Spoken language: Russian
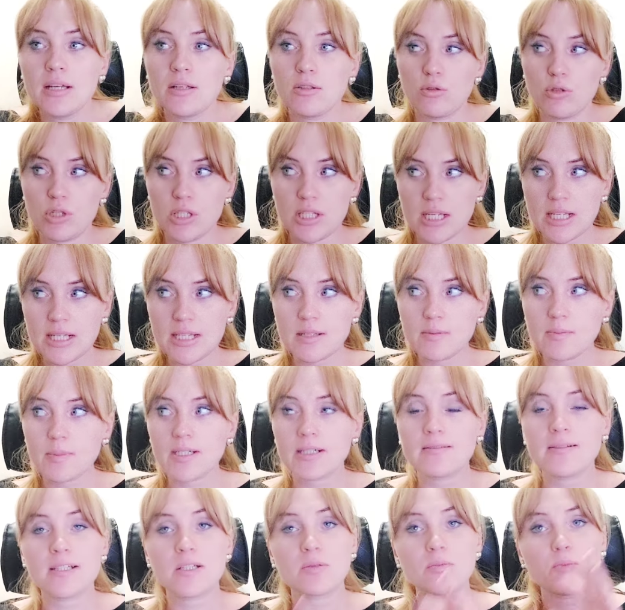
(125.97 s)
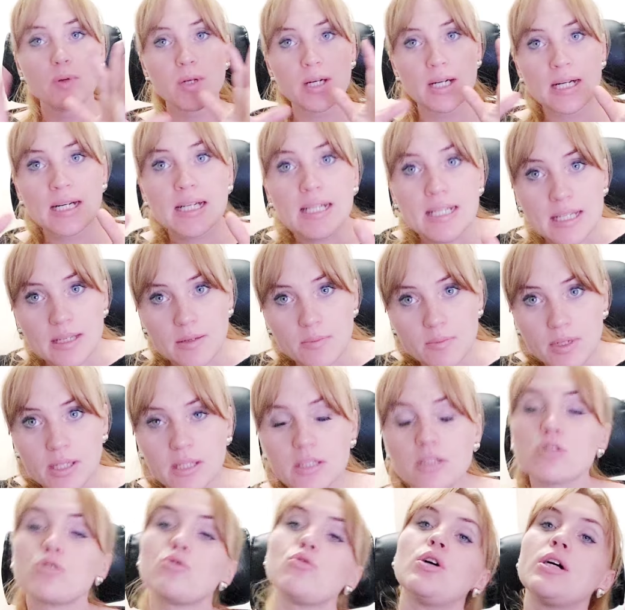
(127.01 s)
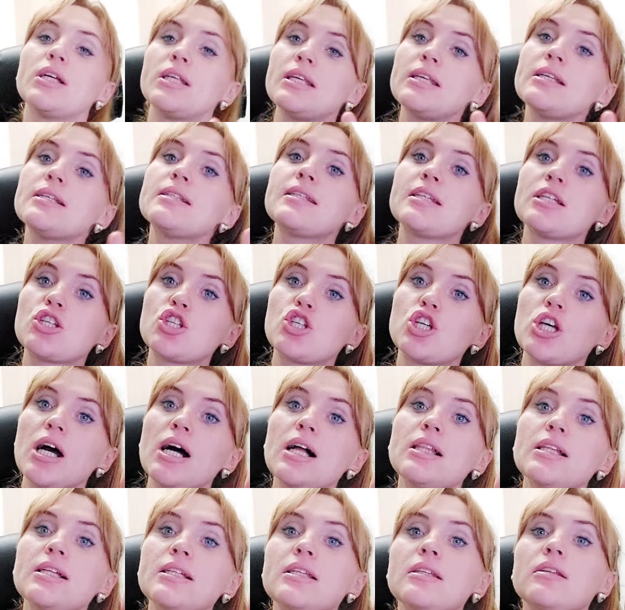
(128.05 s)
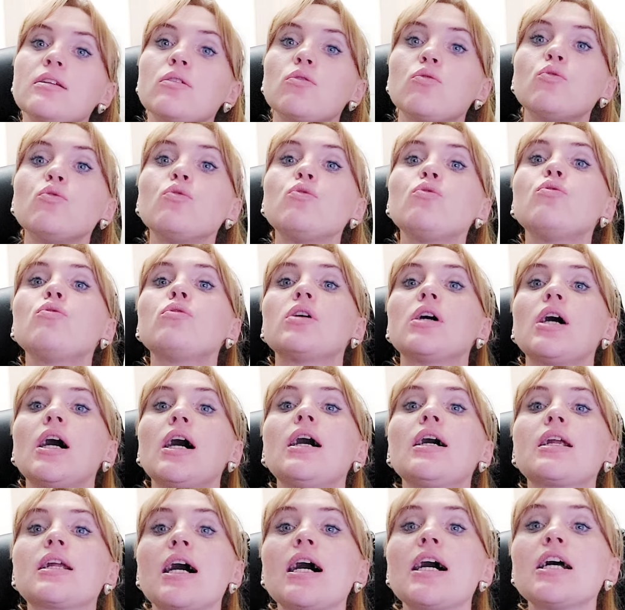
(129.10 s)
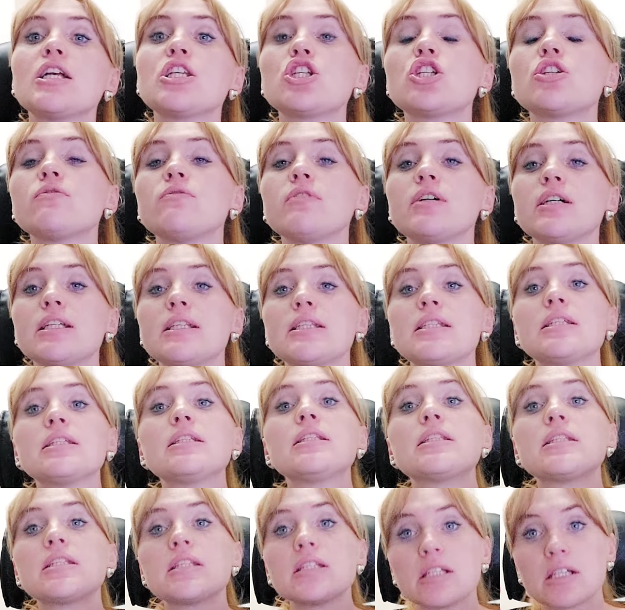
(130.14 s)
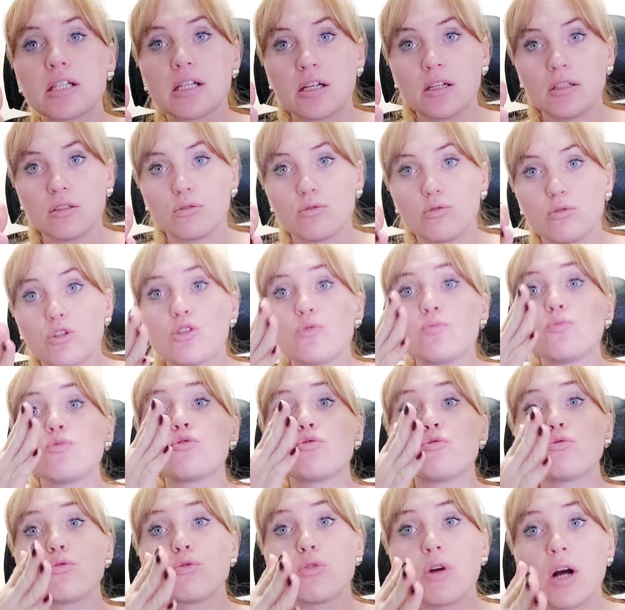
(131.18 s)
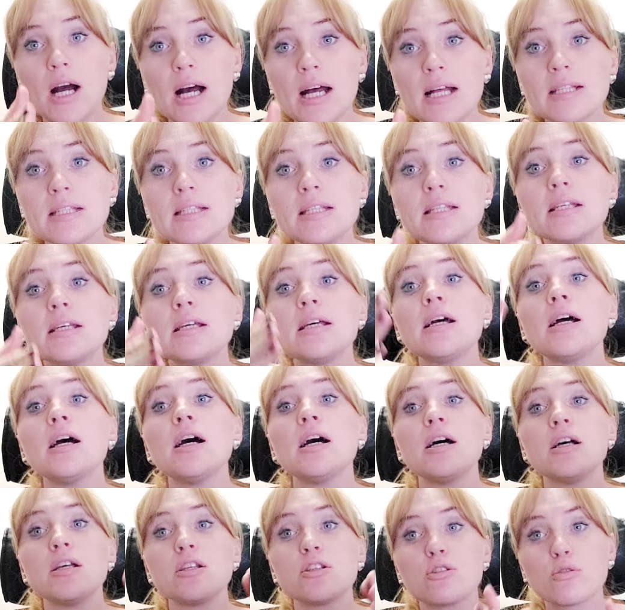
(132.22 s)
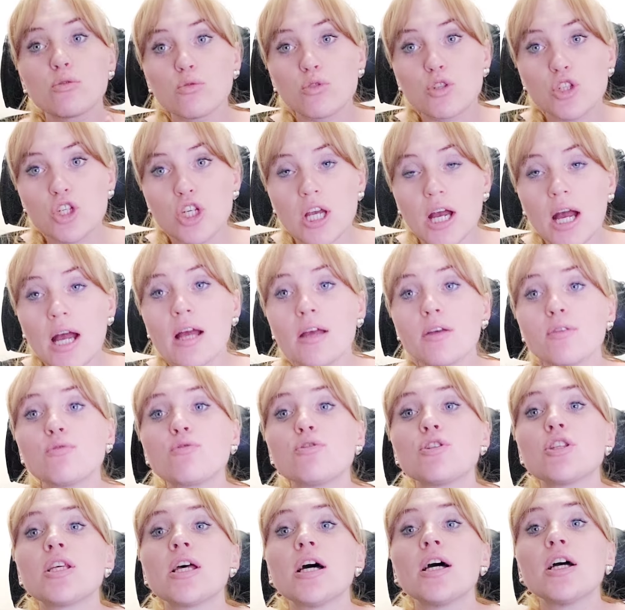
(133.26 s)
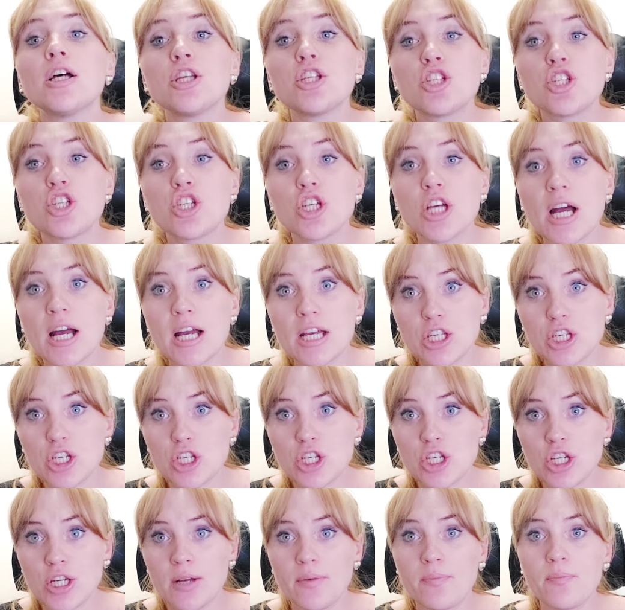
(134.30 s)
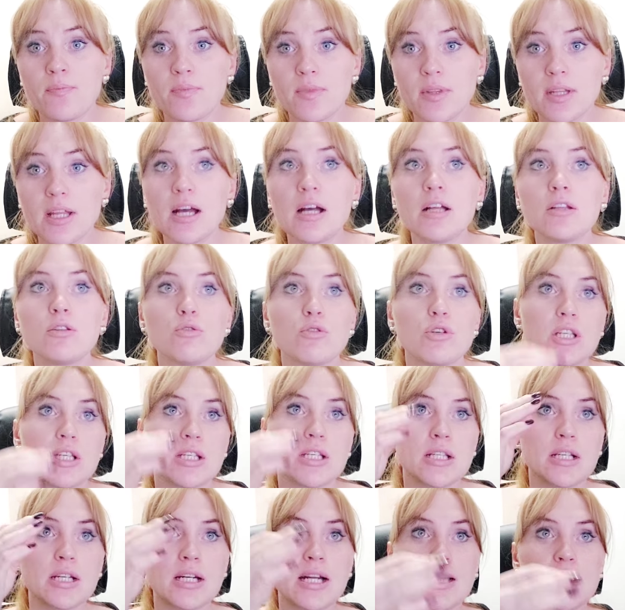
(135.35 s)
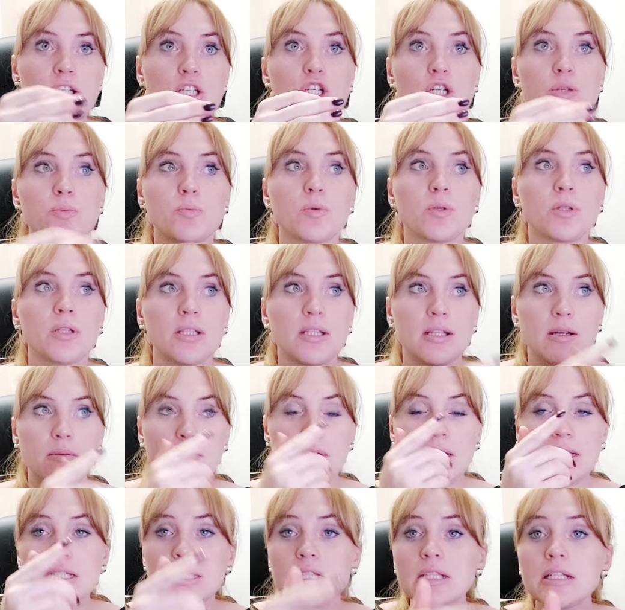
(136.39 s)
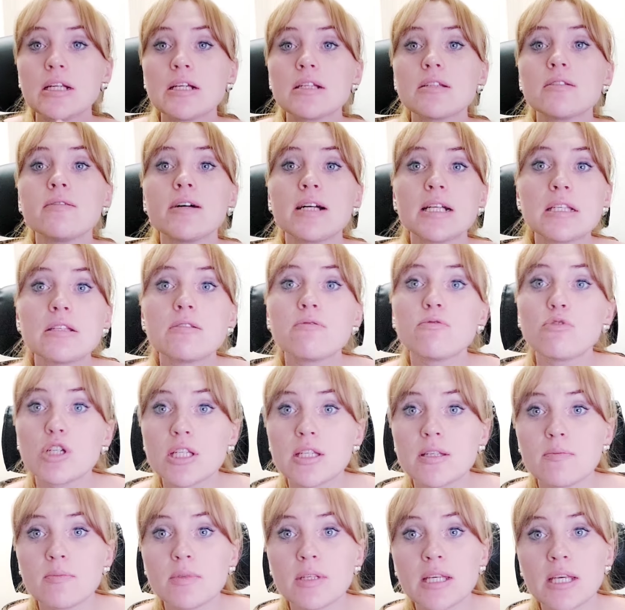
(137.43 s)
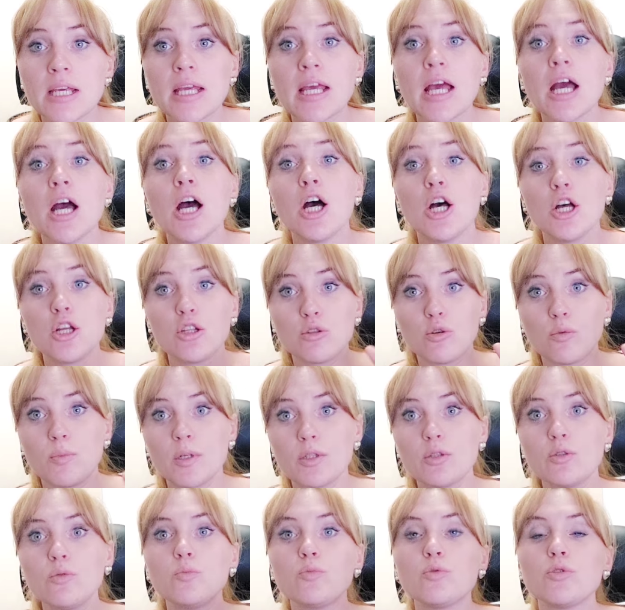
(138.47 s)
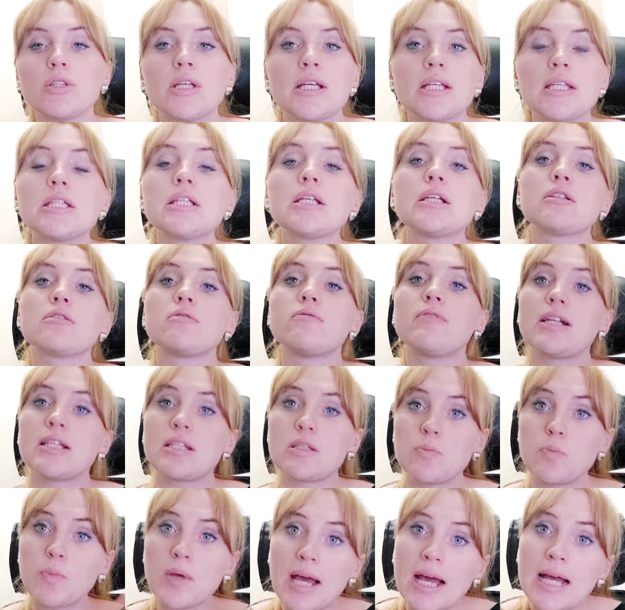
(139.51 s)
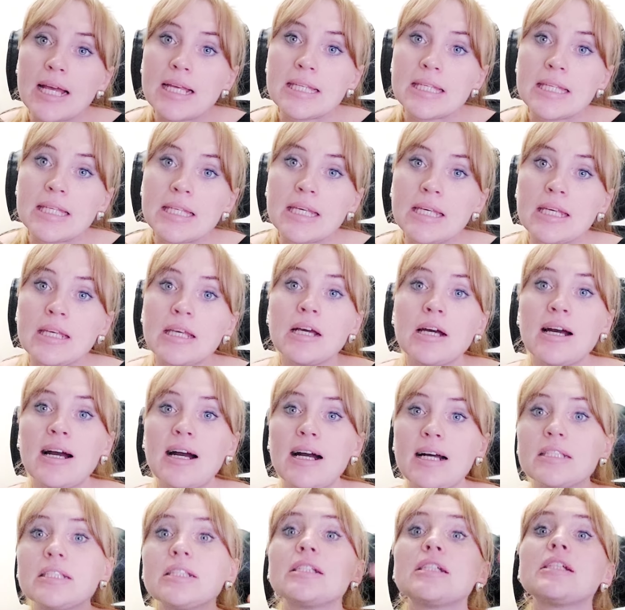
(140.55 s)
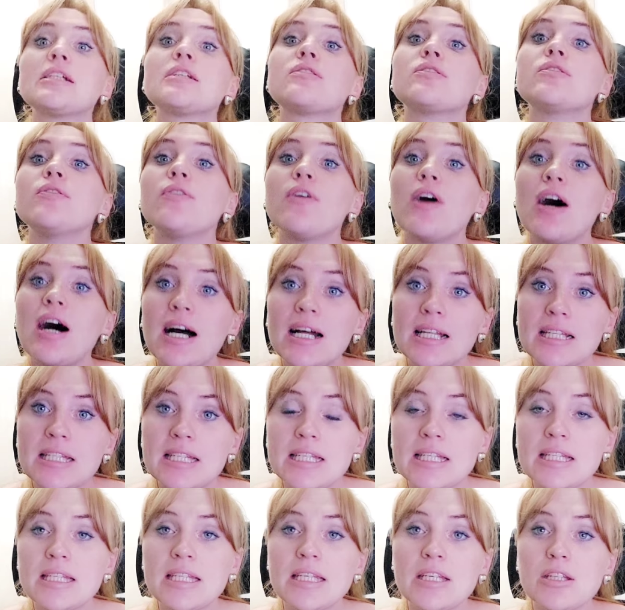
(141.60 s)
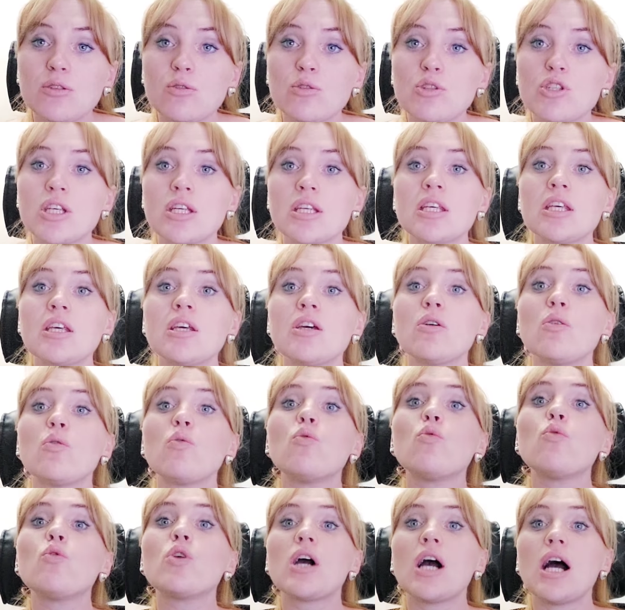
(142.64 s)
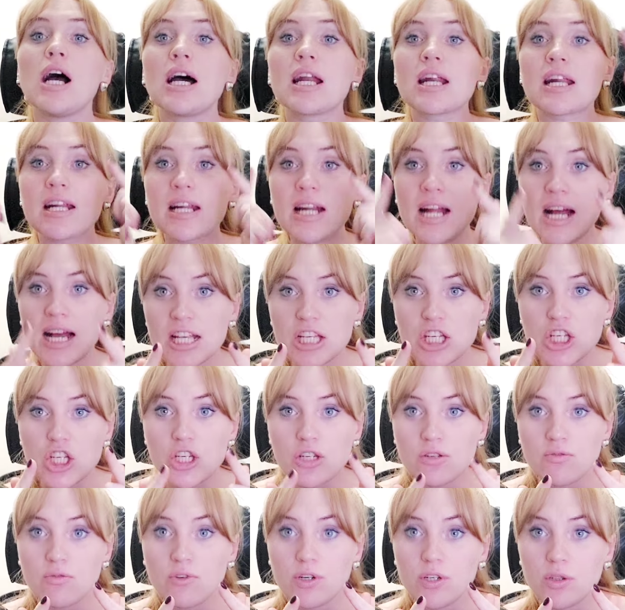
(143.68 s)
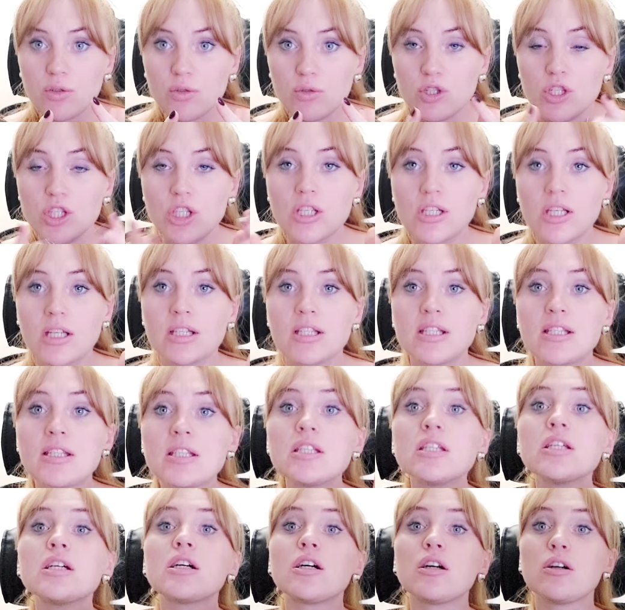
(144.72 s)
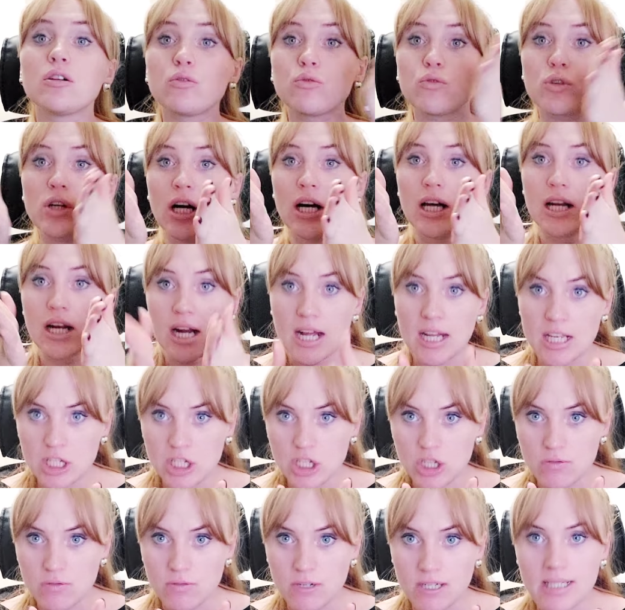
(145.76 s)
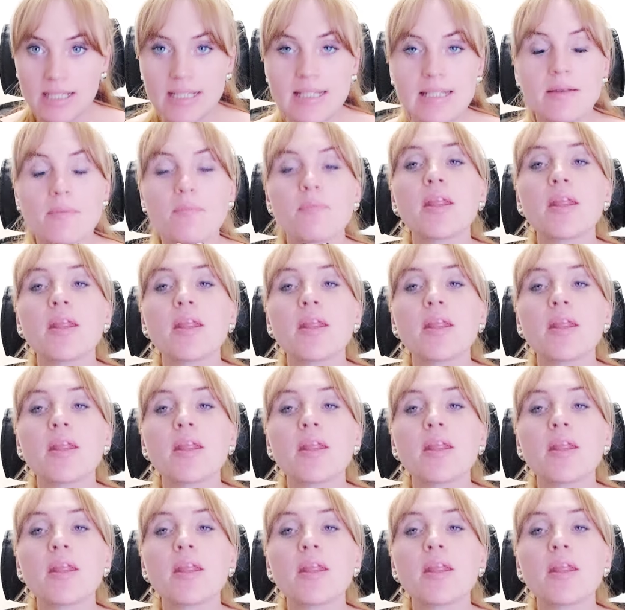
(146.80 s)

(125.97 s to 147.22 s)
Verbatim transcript: То есть, если мы говорим про климакс, то они сначала укорачивается цикл. То есть менструации случаются чаще да, то есть если раньше было там один раз 28 дней, то потом будет один раз 25 дней, один раз 20 дней, то есть они укорачиваются, цикл укорачивается.